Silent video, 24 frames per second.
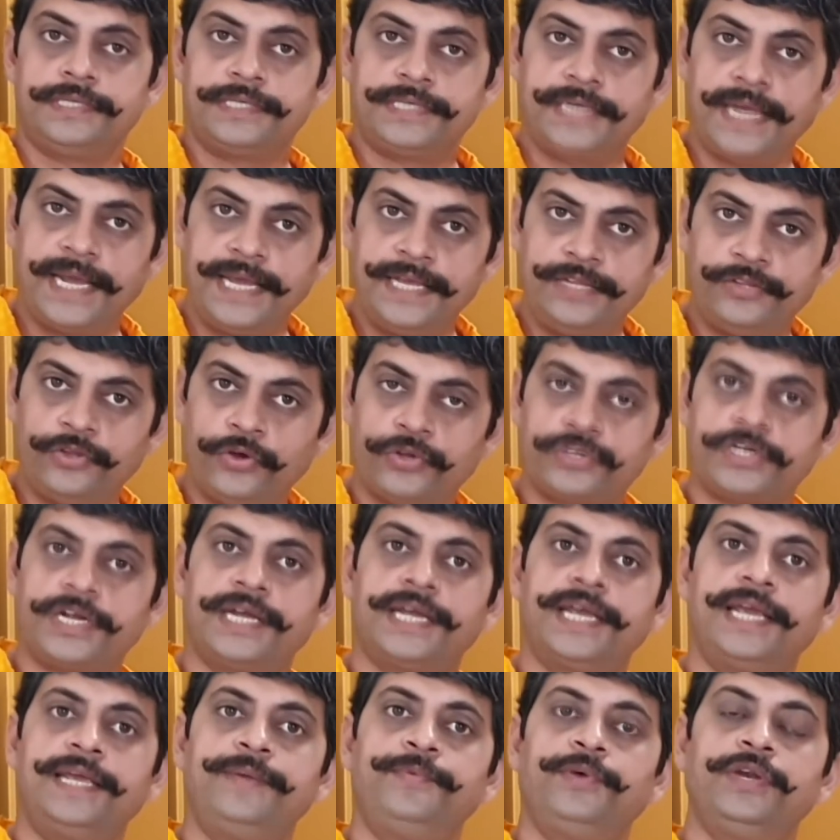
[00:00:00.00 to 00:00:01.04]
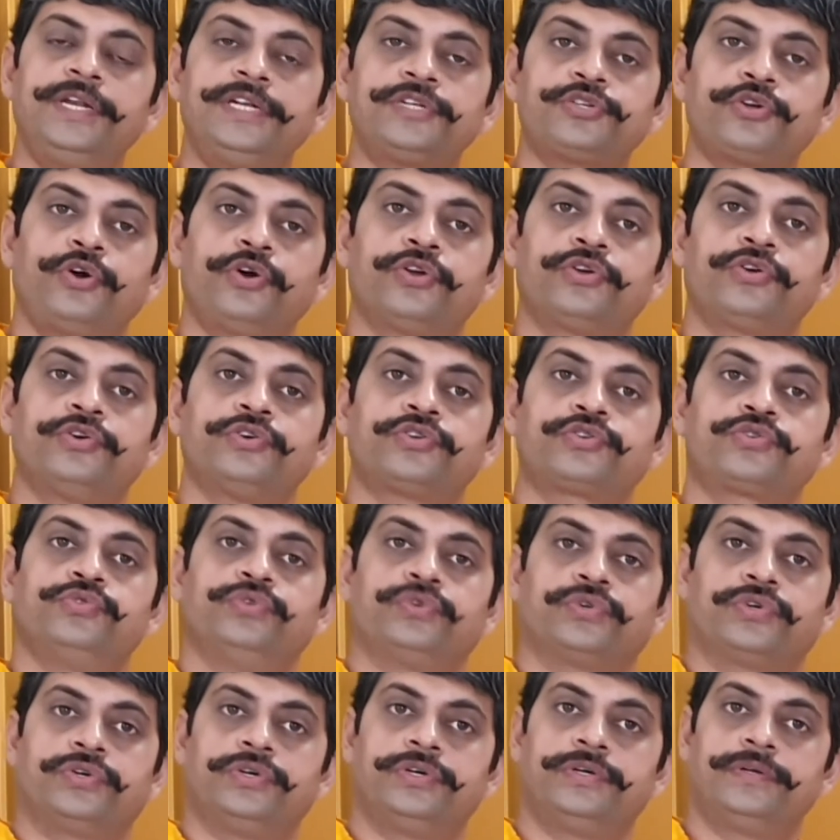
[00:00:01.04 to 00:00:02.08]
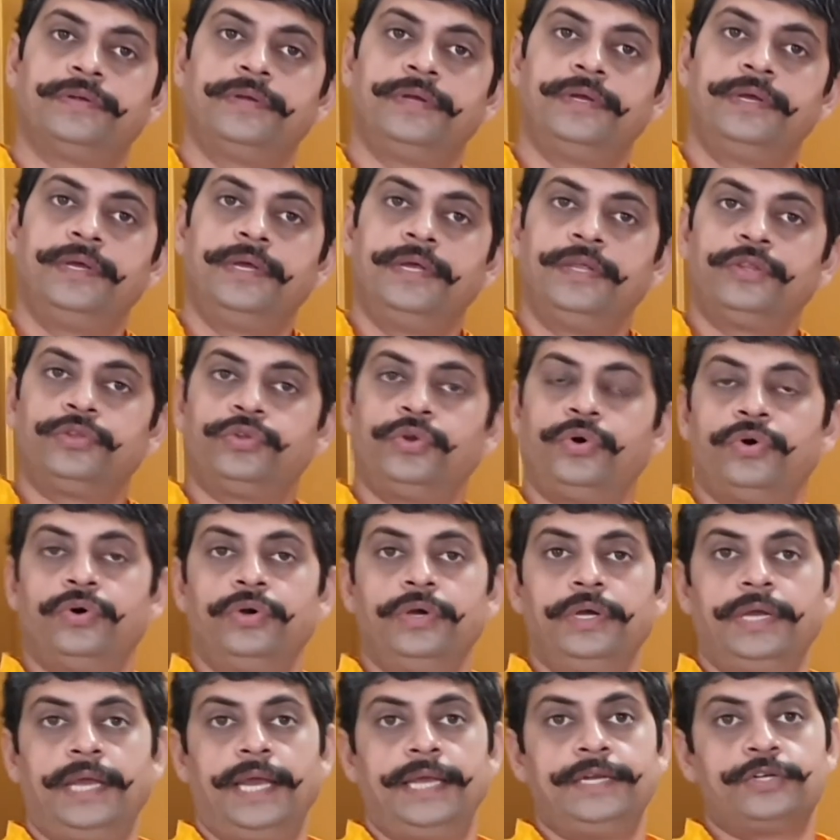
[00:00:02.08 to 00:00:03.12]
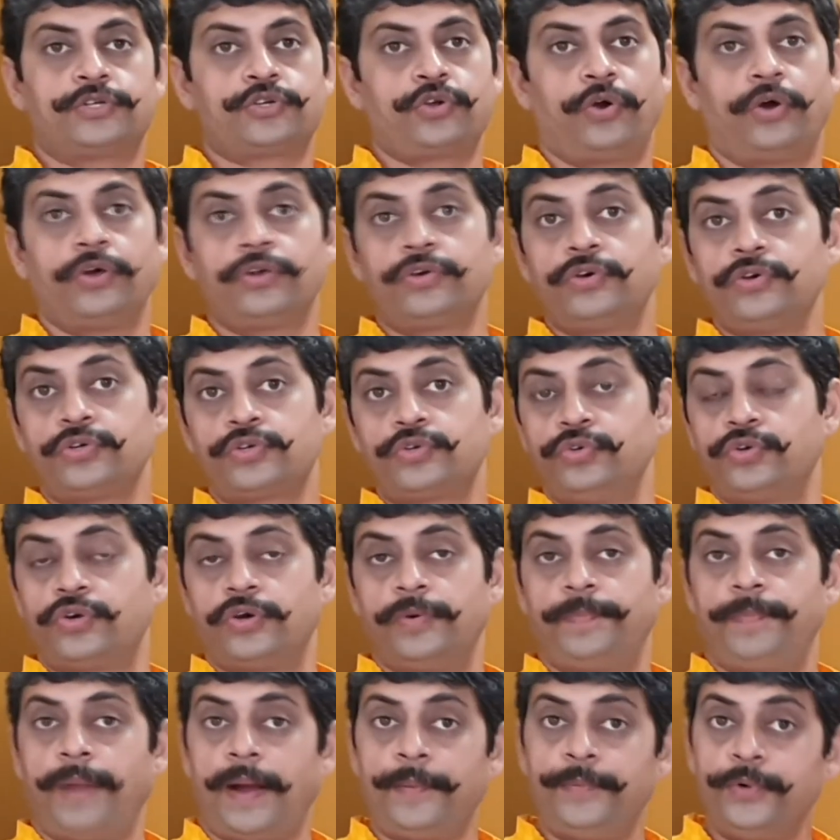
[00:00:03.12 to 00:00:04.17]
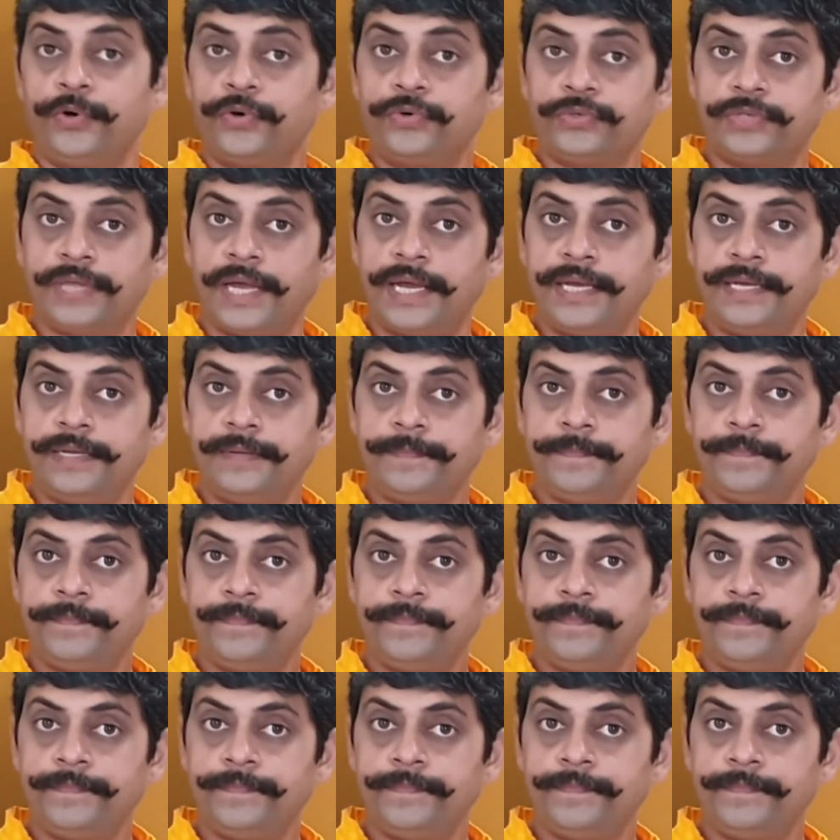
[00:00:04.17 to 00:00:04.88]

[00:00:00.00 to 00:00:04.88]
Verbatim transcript: সেই দশাকেই বলে স্বর্গসুখ তো এই স্বর্গসুখ পাবো কোথায়